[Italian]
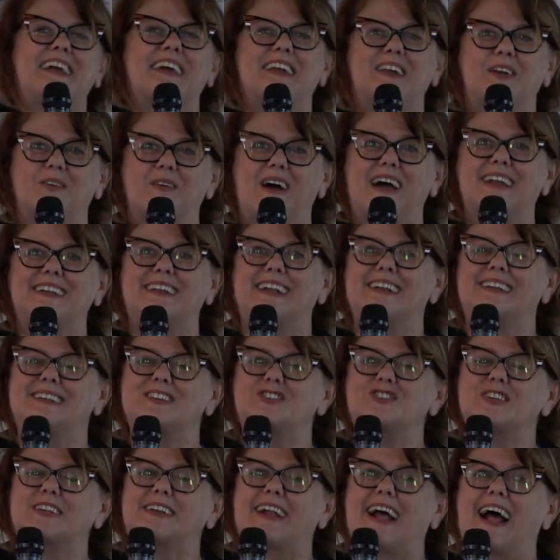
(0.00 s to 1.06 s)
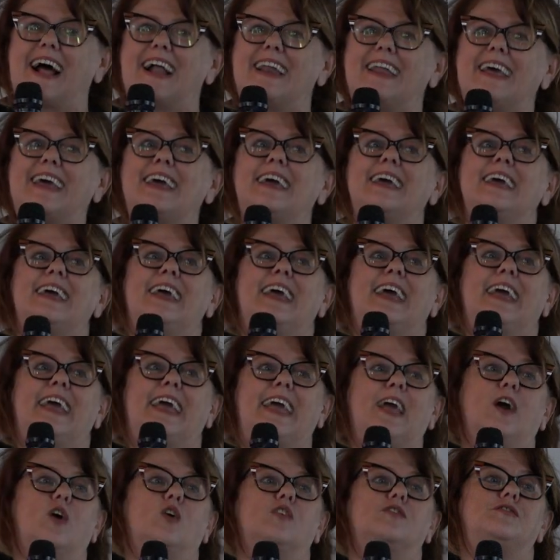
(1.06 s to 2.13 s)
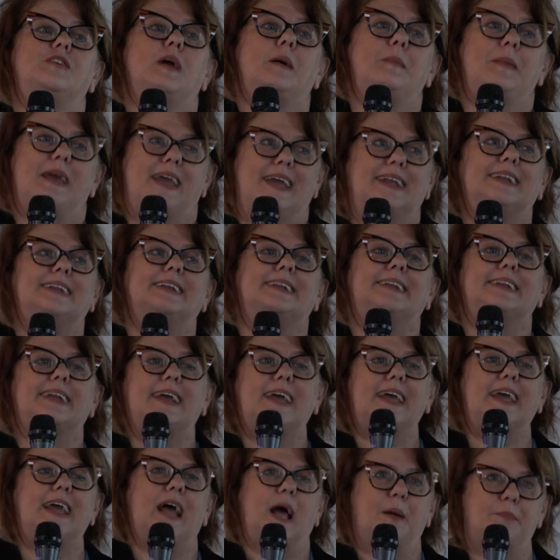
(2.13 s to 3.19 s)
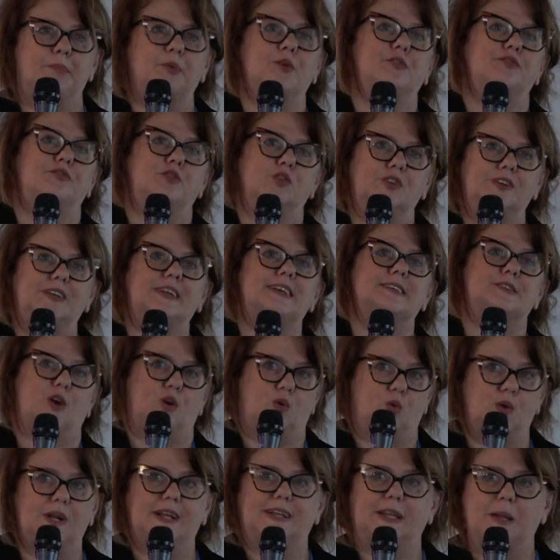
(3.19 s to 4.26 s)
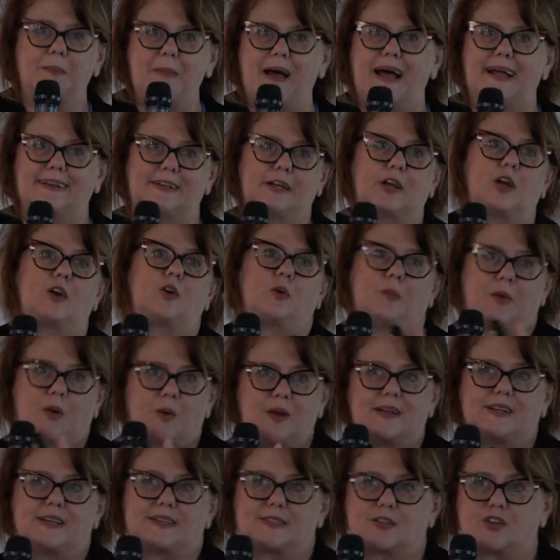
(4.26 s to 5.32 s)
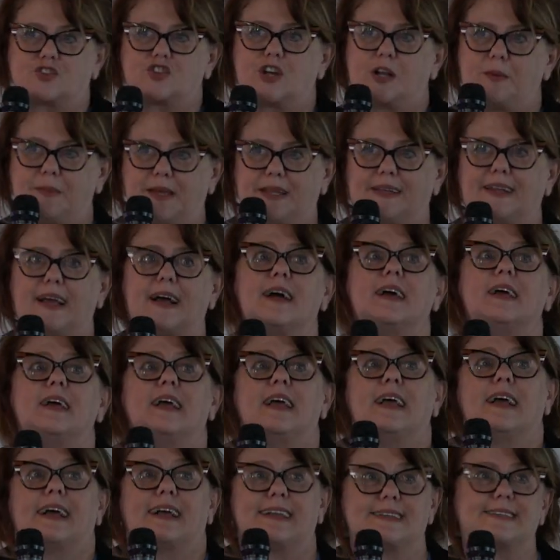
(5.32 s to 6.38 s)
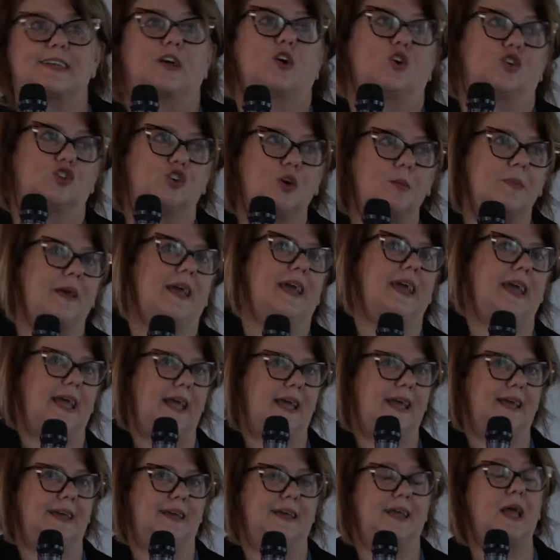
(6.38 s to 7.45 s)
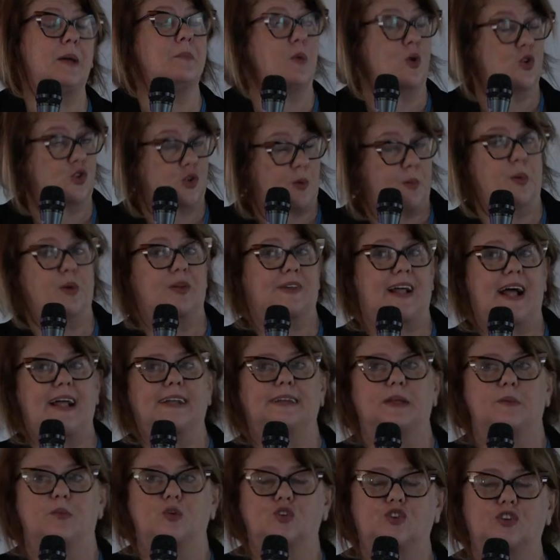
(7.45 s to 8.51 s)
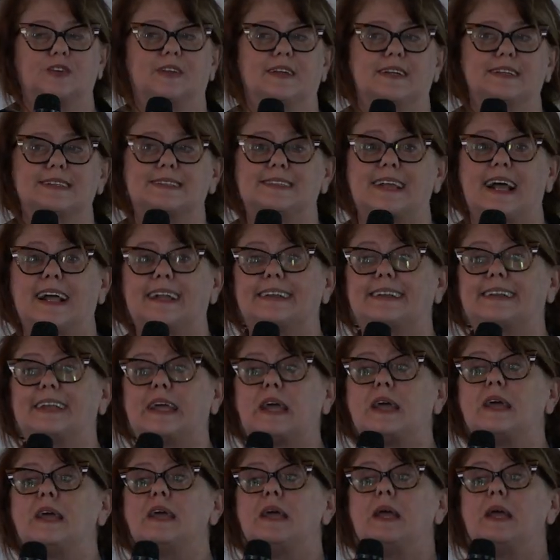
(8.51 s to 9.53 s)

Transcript: che riguarda il digitale e ovviamente approfondisco alcune tematiche come quelle dei social media che secondo me è molto importante, molto interessante